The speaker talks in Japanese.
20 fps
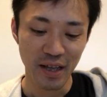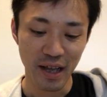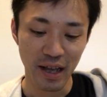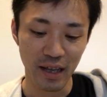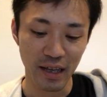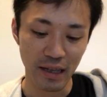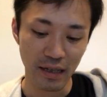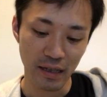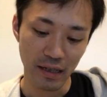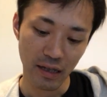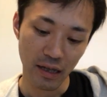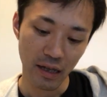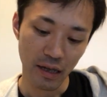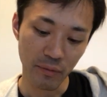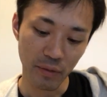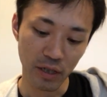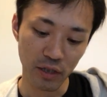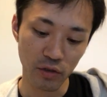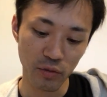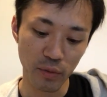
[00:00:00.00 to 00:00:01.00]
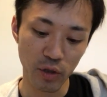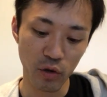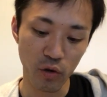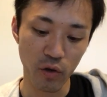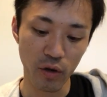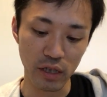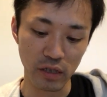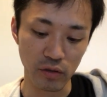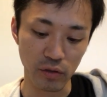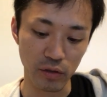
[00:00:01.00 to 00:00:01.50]
はい。まあ、夢を
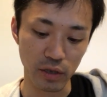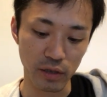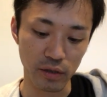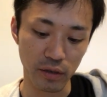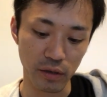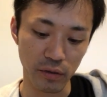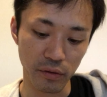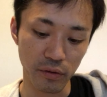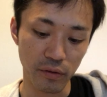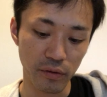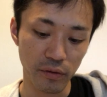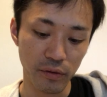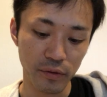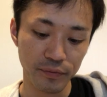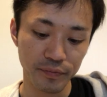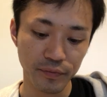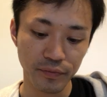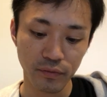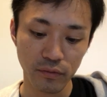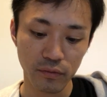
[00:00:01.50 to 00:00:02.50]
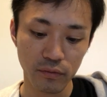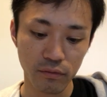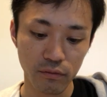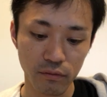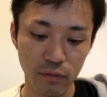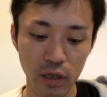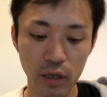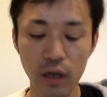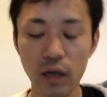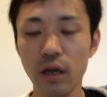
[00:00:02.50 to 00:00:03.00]
壊すようですけど。
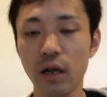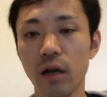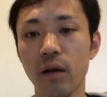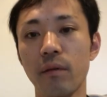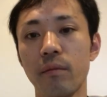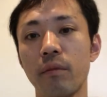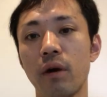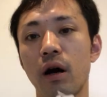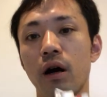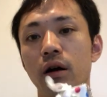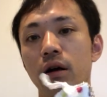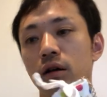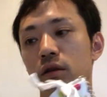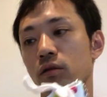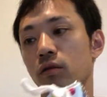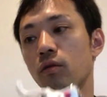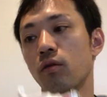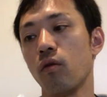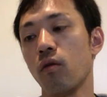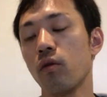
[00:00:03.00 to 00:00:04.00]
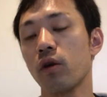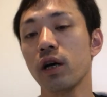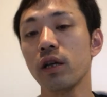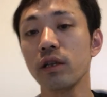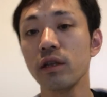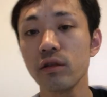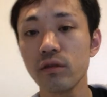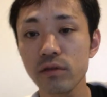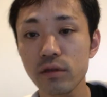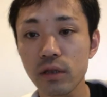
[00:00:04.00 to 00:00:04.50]
まあ、だから、まあ、あの、お
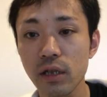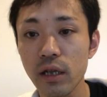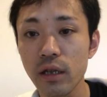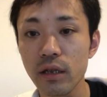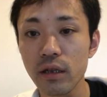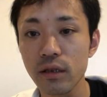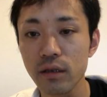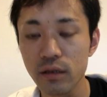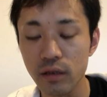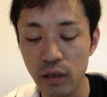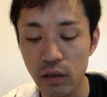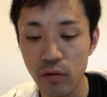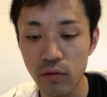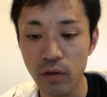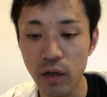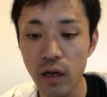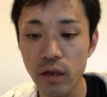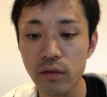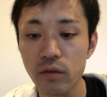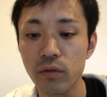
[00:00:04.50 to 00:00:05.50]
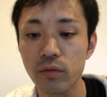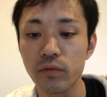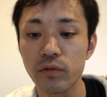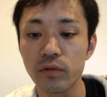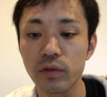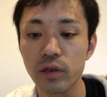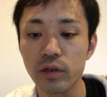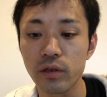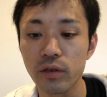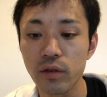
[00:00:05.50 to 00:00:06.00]
金の使い方っていろいろあると思う
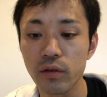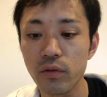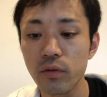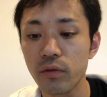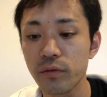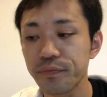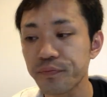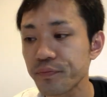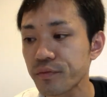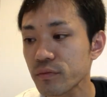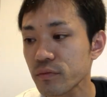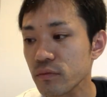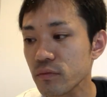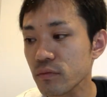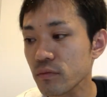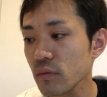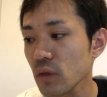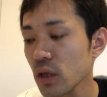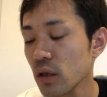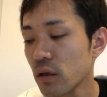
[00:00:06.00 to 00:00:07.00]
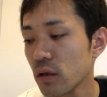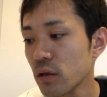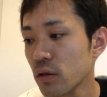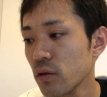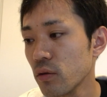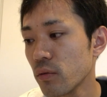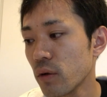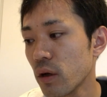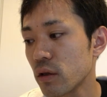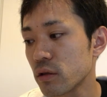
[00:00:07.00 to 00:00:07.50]
んですけど、
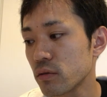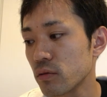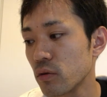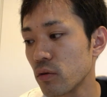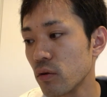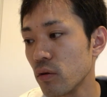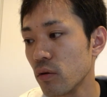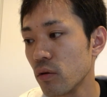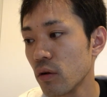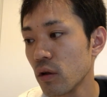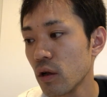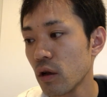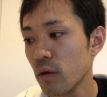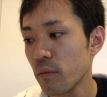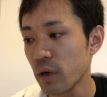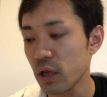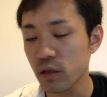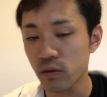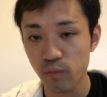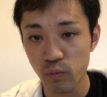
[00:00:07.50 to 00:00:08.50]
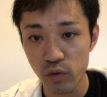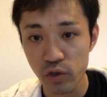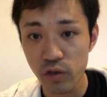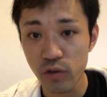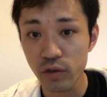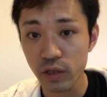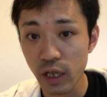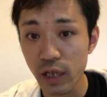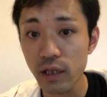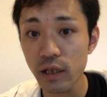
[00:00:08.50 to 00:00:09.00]
要はその、まあ、もち
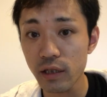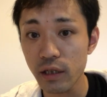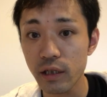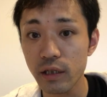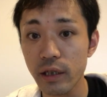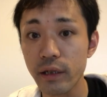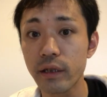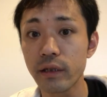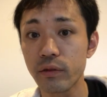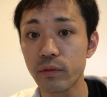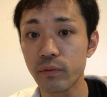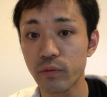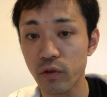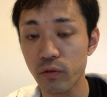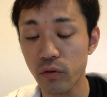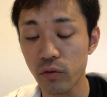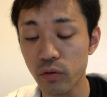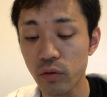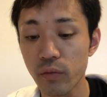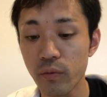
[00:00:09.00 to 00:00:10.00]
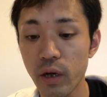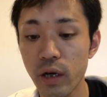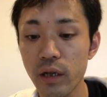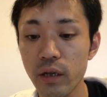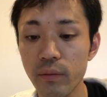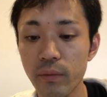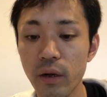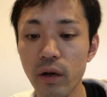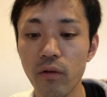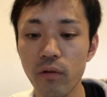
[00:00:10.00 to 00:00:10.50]
ろんタダでできることもあ
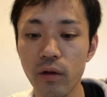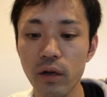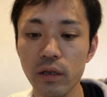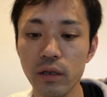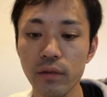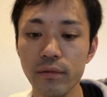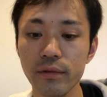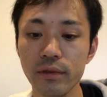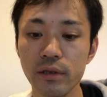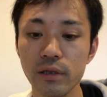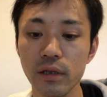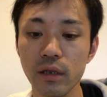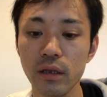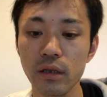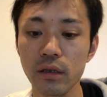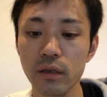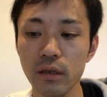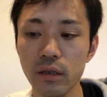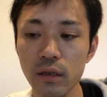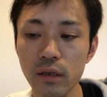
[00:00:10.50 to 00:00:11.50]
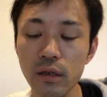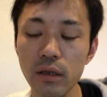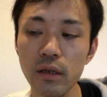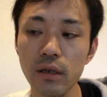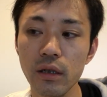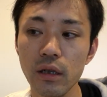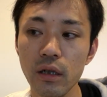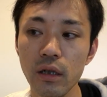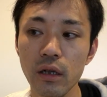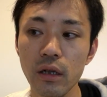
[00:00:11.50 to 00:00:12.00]
ればお金を使っ
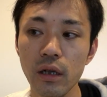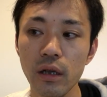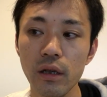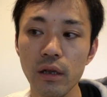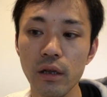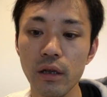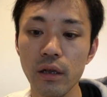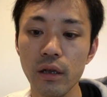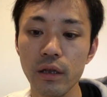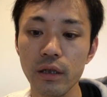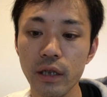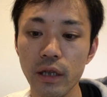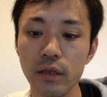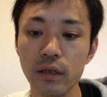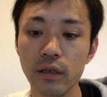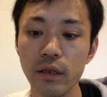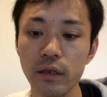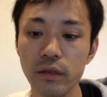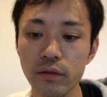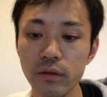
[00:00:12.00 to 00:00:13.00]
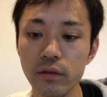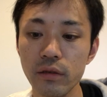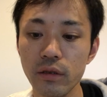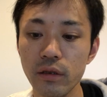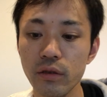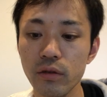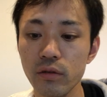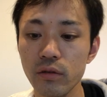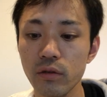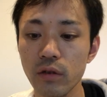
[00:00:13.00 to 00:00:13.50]
てえー、やっていくっ
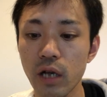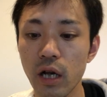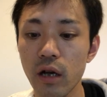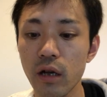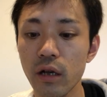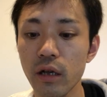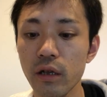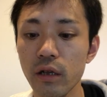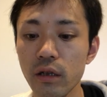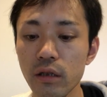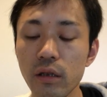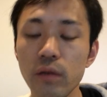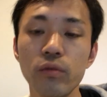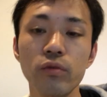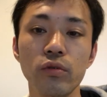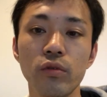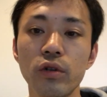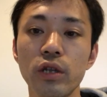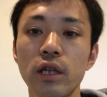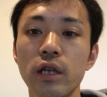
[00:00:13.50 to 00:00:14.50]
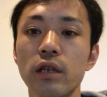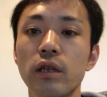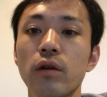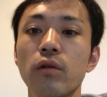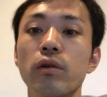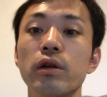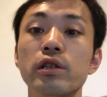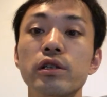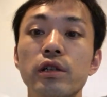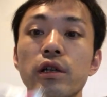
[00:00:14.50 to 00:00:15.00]
ていう考え方も取り入れた
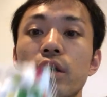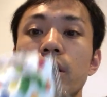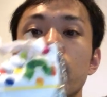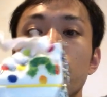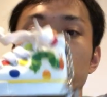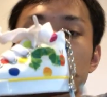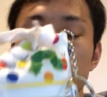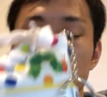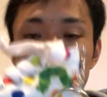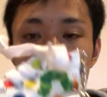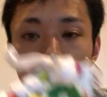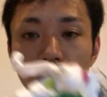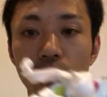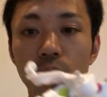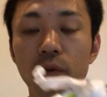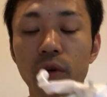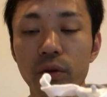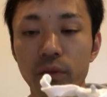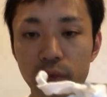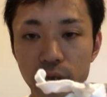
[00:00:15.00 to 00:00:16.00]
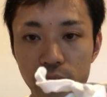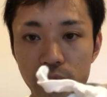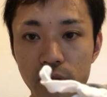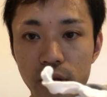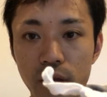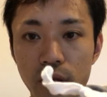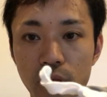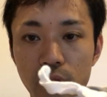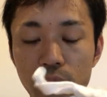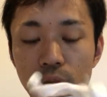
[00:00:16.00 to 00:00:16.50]
方がいいんじゃないかなと思います。
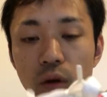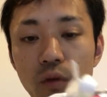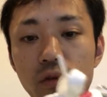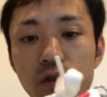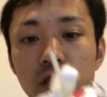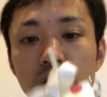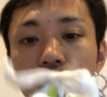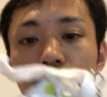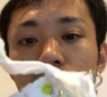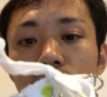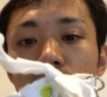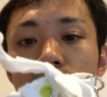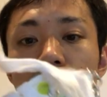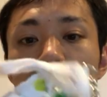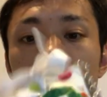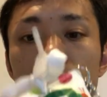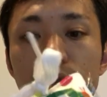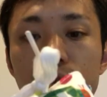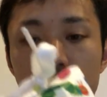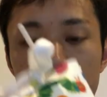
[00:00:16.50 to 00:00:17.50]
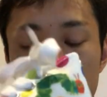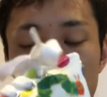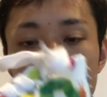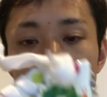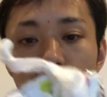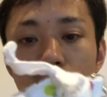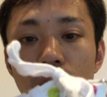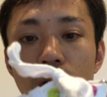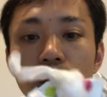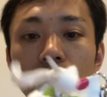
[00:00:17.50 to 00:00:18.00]
まあ、これ1円ぐらいですか
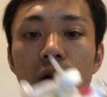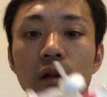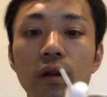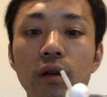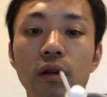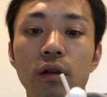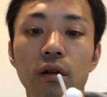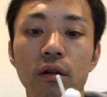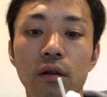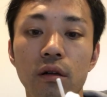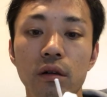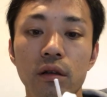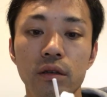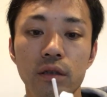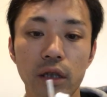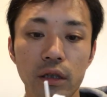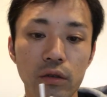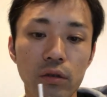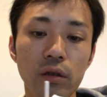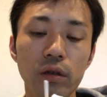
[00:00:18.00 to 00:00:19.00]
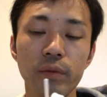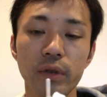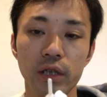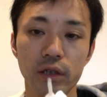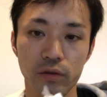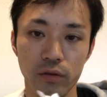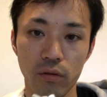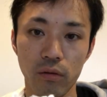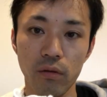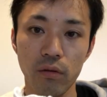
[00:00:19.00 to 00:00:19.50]
ら例えばで
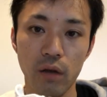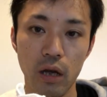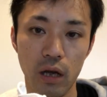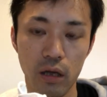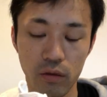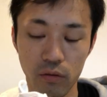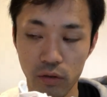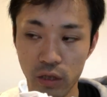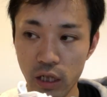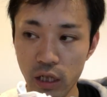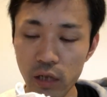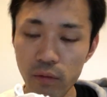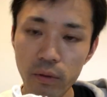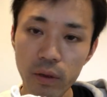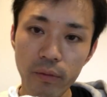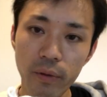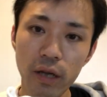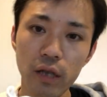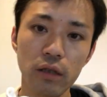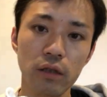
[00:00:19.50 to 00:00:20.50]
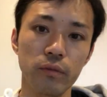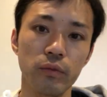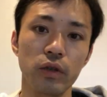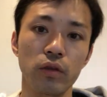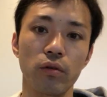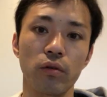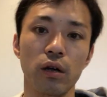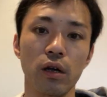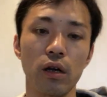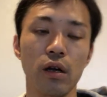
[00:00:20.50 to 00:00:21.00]
すよあのテレビ番組
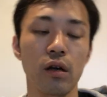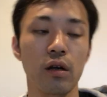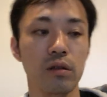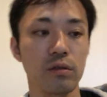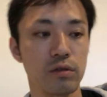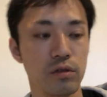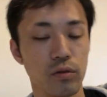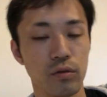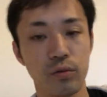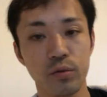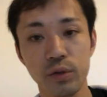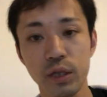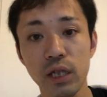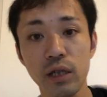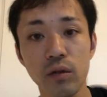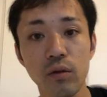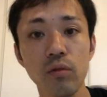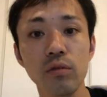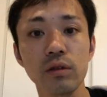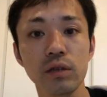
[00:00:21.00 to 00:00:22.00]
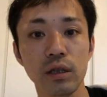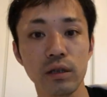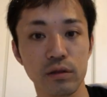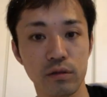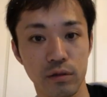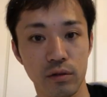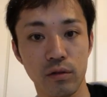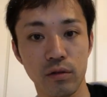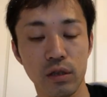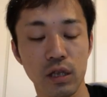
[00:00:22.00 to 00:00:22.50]
とかその
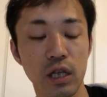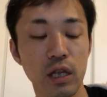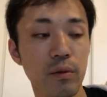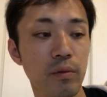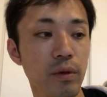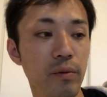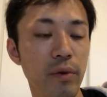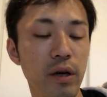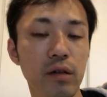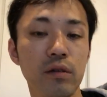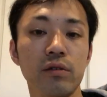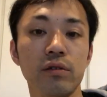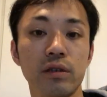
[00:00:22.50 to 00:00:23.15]
フリーコンテンツですよねテレビ番